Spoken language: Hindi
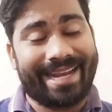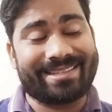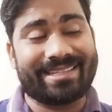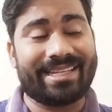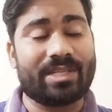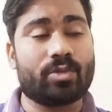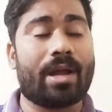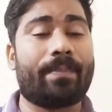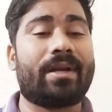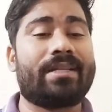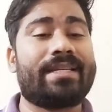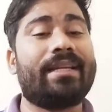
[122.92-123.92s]
टैक्स है जो
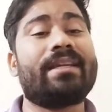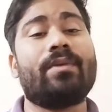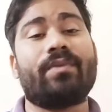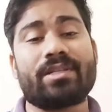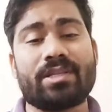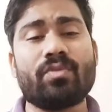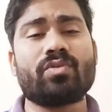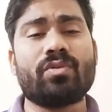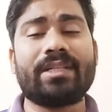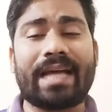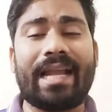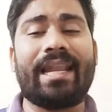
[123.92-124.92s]
आपका चैनल की है उसको
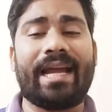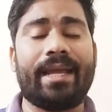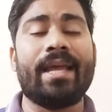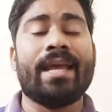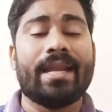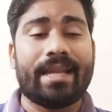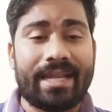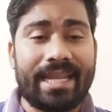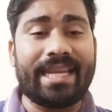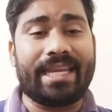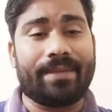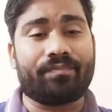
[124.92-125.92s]
डालना है
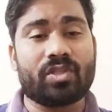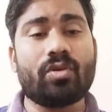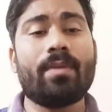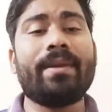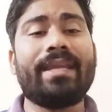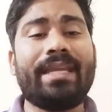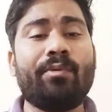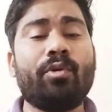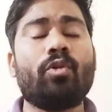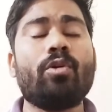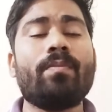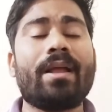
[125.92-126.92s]
लेकिन जो अब
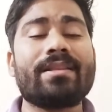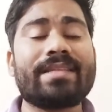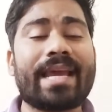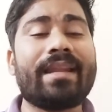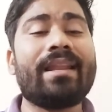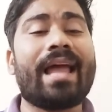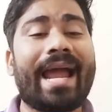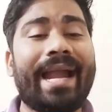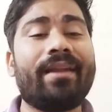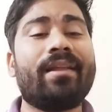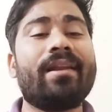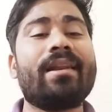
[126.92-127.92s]
यूट्यूब चैनल
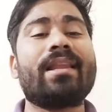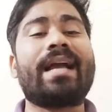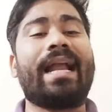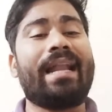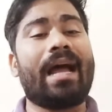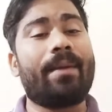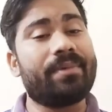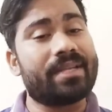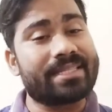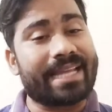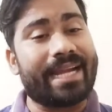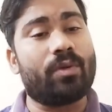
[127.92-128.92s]
हैंडल का नाम
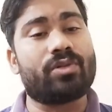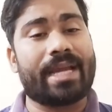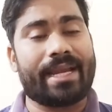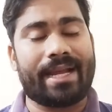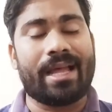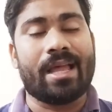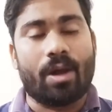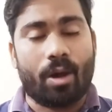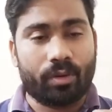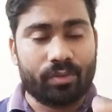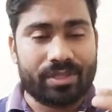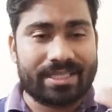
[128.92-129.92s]
डिसाइड हो जाएगा
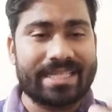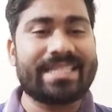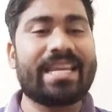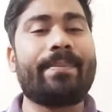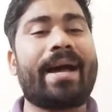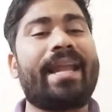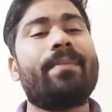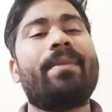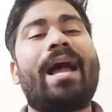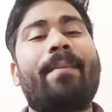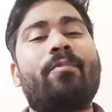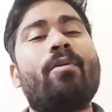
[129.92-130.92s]
और और उस चीज के बारे में
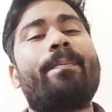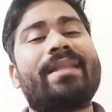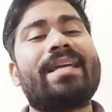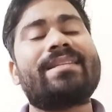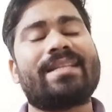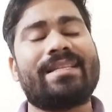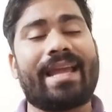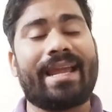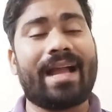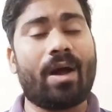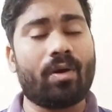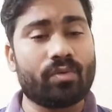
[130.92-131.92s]
आपको पता चल
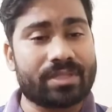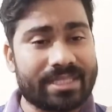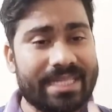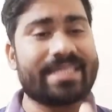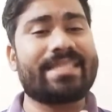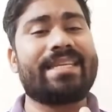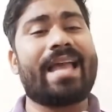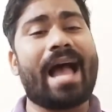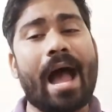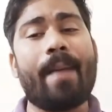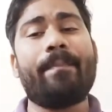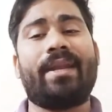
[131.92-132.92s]
जाएगा और उस चीज से
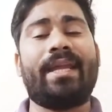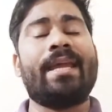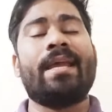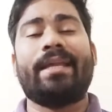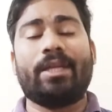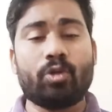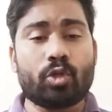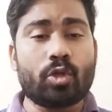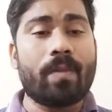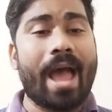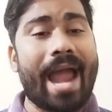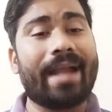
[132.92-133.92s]
आपने
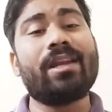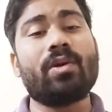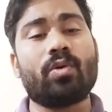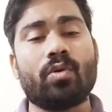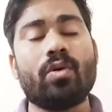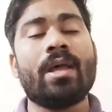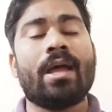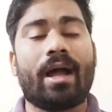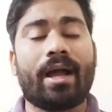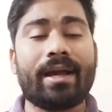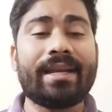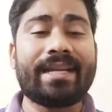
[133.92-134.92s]
यूट्यूब हैंडल को
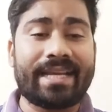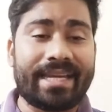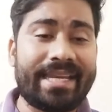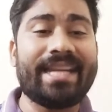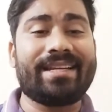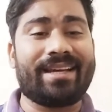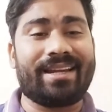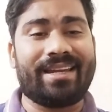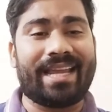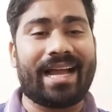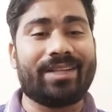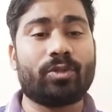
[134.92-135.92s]
अगर क्रिएट कर
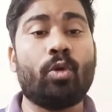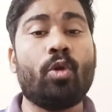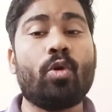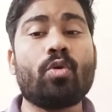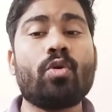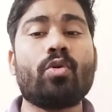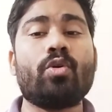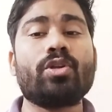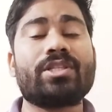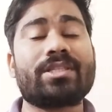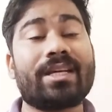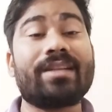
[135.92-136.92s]
लिया तो लोगों को
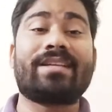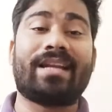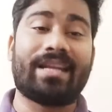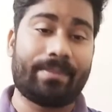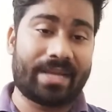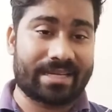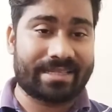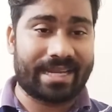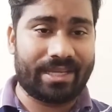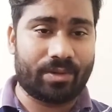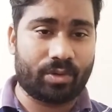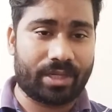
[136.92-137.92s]
सर्च करने में
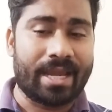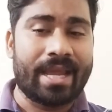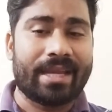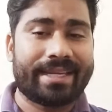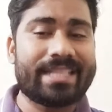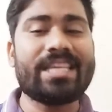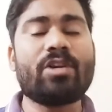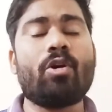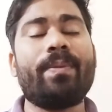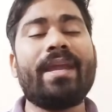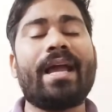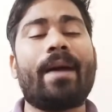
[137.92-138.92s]
आसानी होगी किसी को
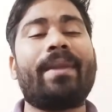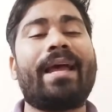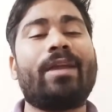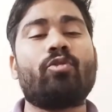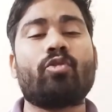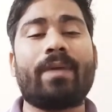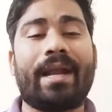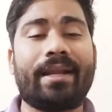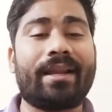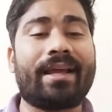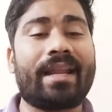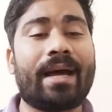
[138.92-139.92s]
भी अपना यूट्यूब
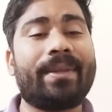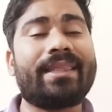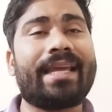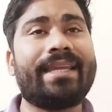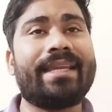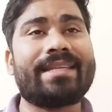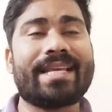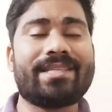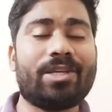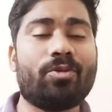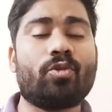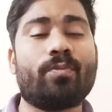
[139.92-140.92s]
हैंडल का नाम बताइए
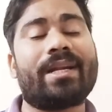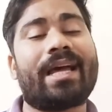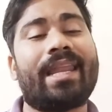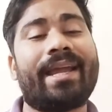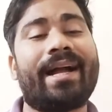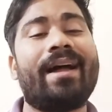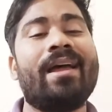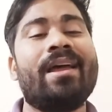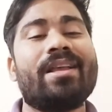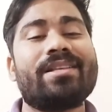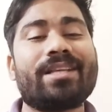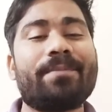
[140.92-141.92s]
जैसे यूट्यूब पर डालेगा
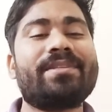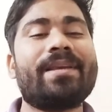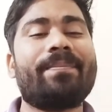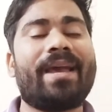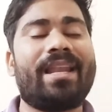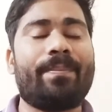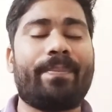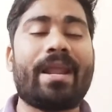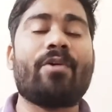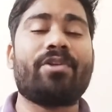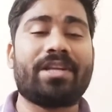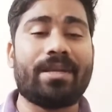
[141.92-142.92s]
सबसे पहले
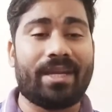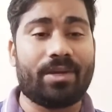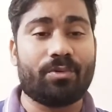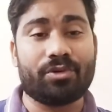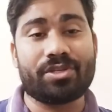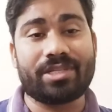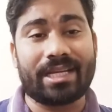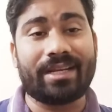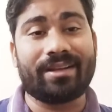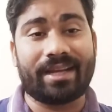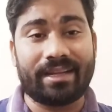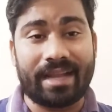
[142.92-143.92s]
प्रायोरिटी में उस
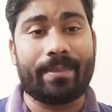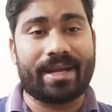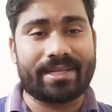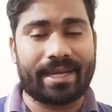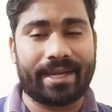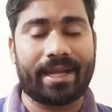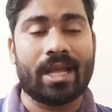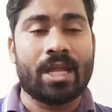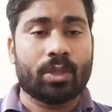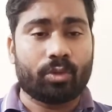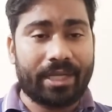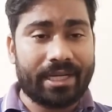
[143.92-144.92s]
चैनल का नाम आ जाएगा
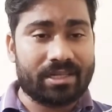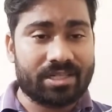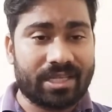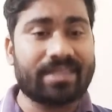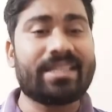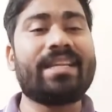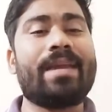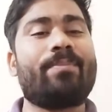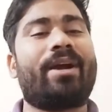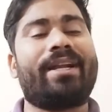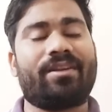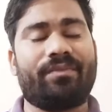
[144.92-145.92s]
तो एक सर्चिंग के
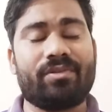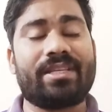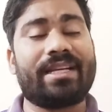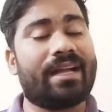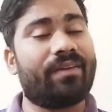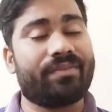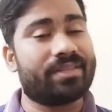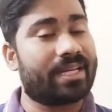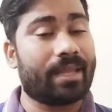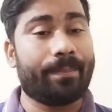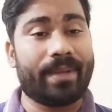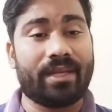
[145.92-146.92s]
पॉइंट ऑफ व्यू से काफी
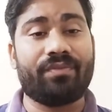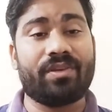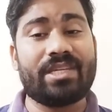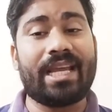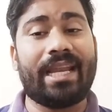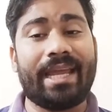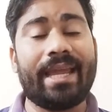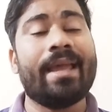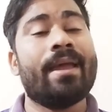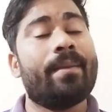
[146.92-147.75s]
ज्यादा बेनिफिशियल है